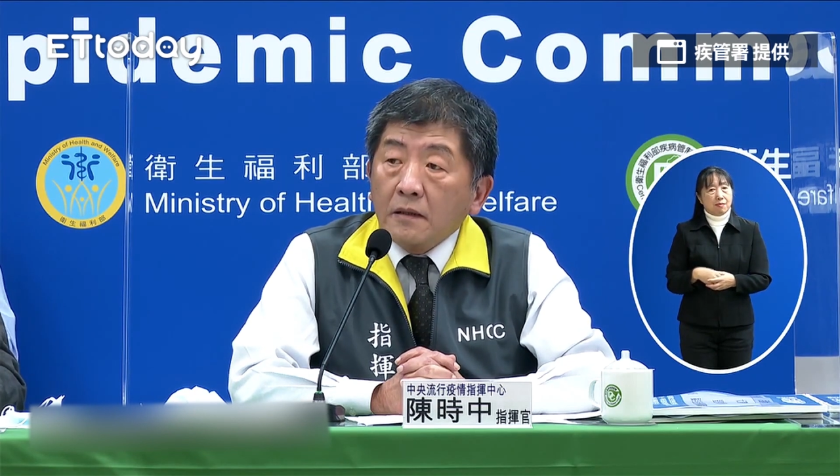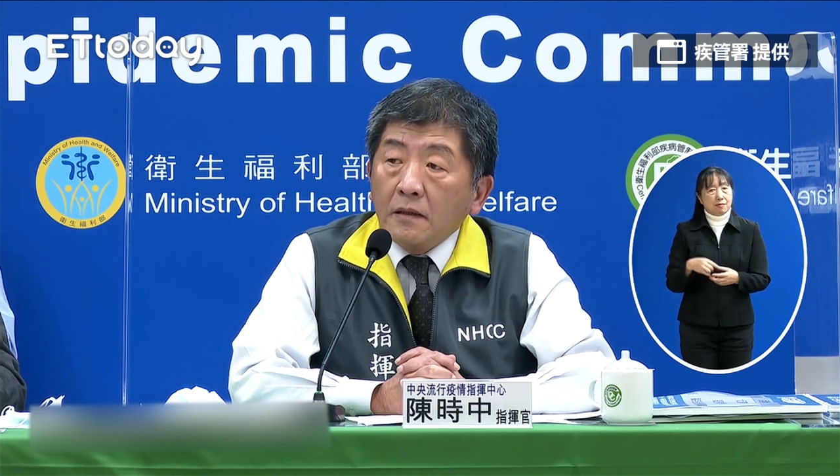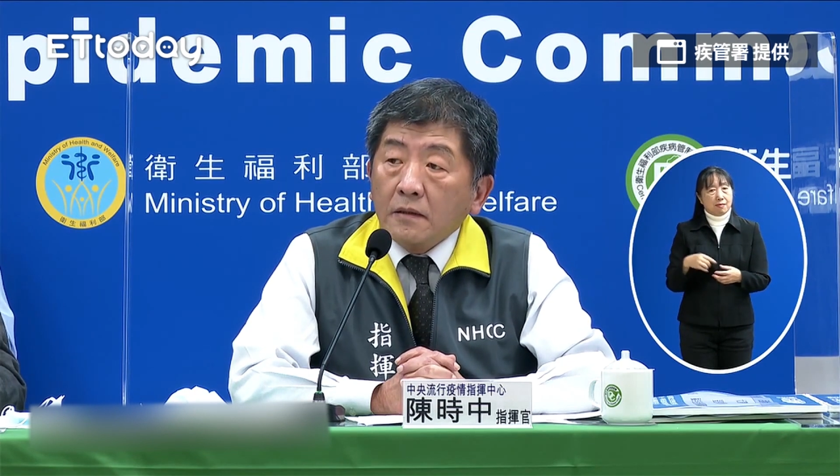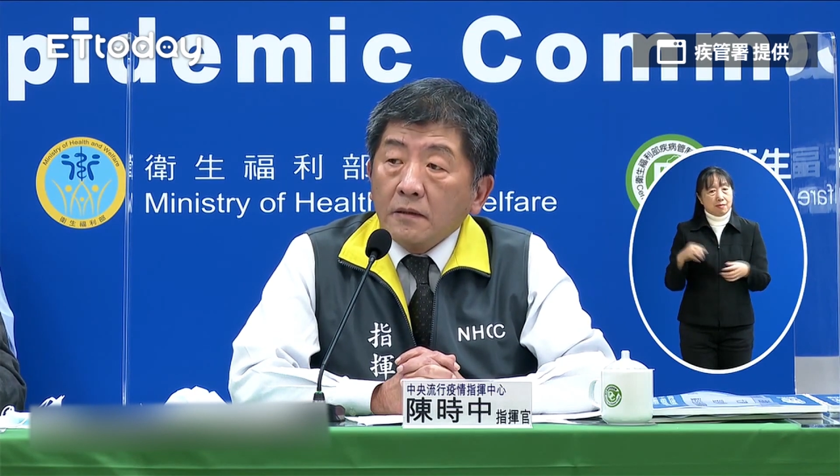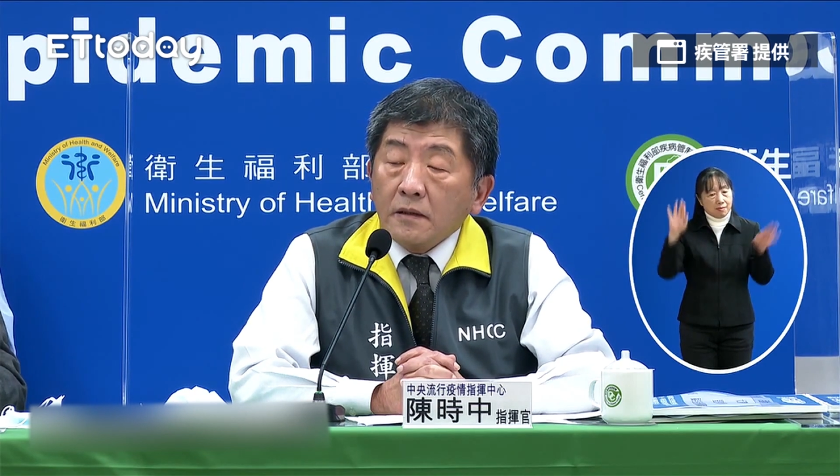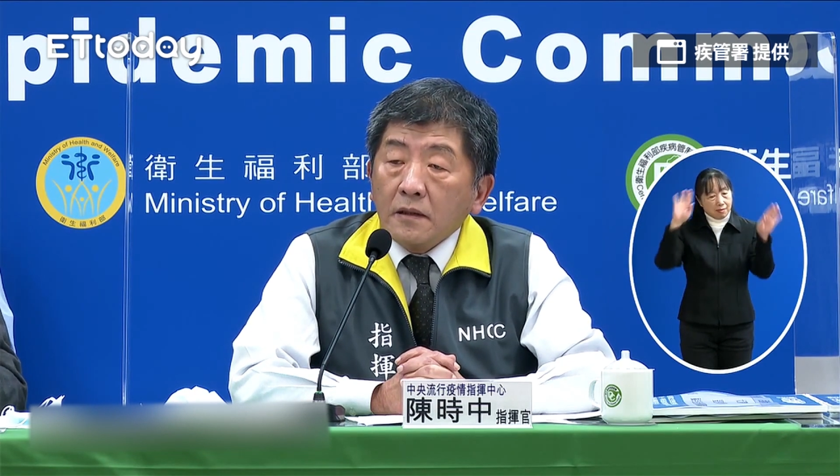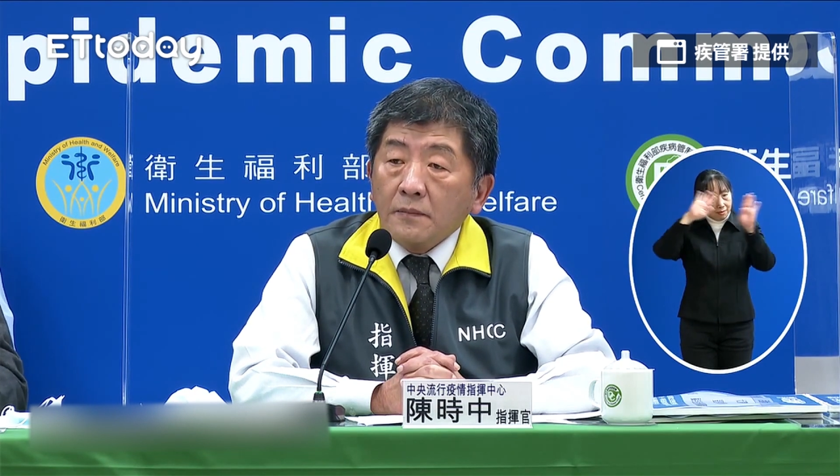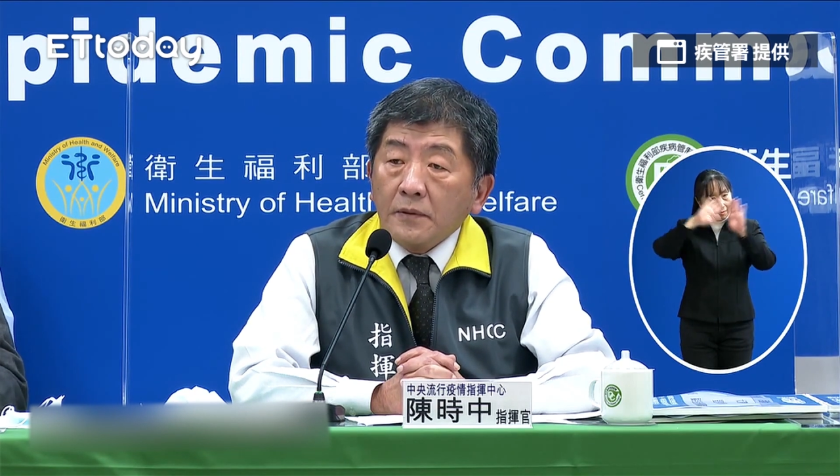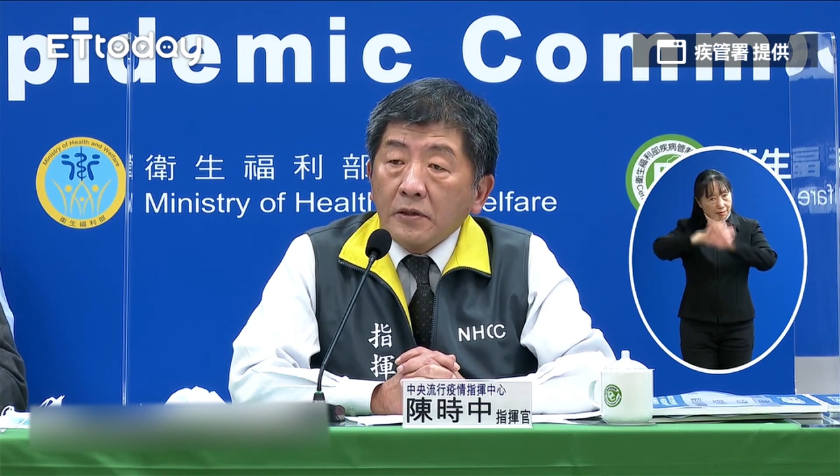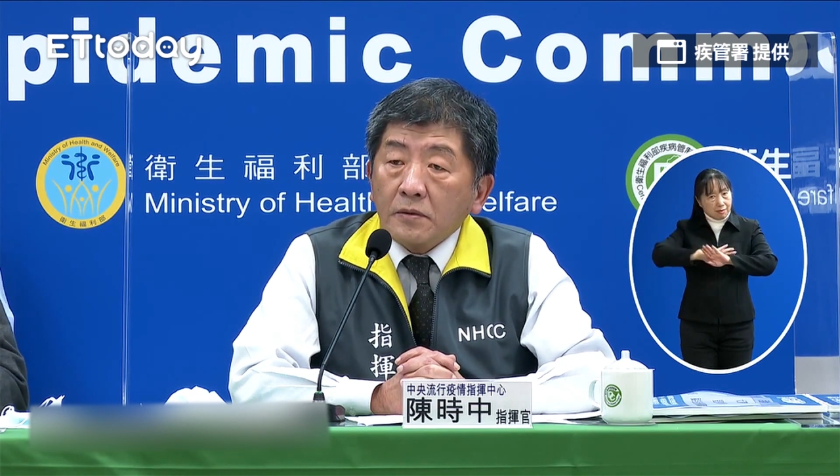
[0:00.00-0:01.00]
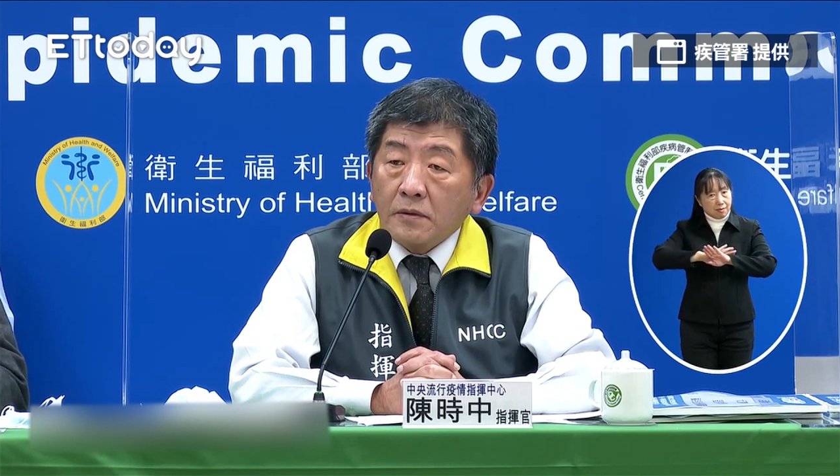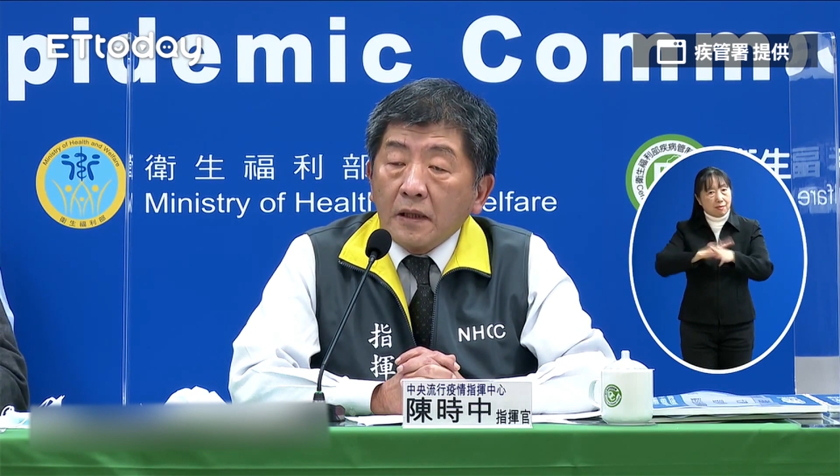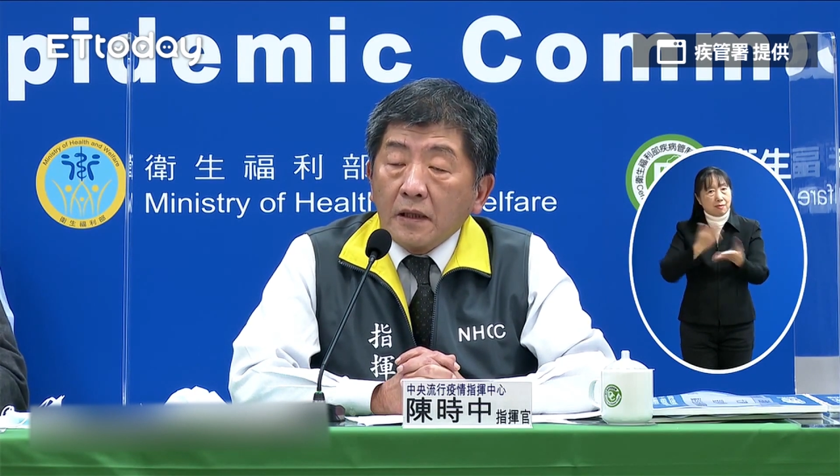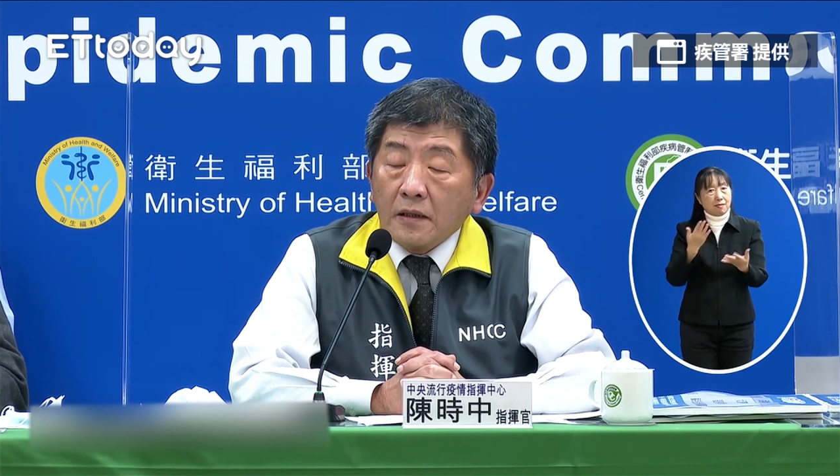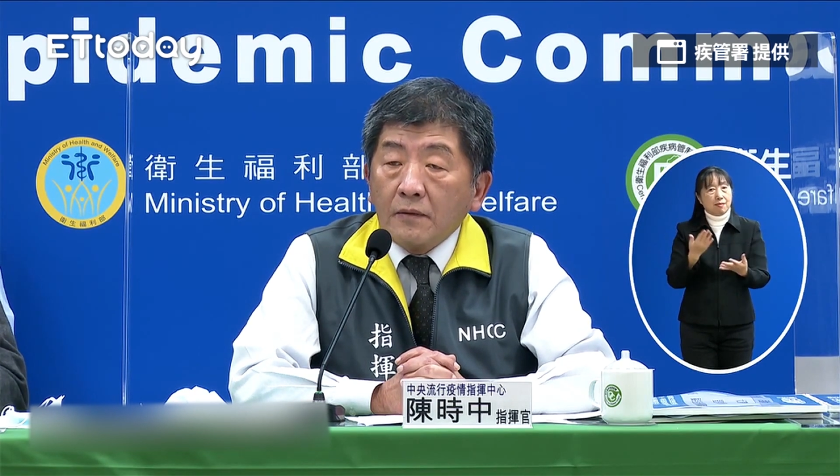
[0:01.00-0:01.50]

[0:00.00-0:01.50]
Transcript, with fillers: 哈有第一批出来，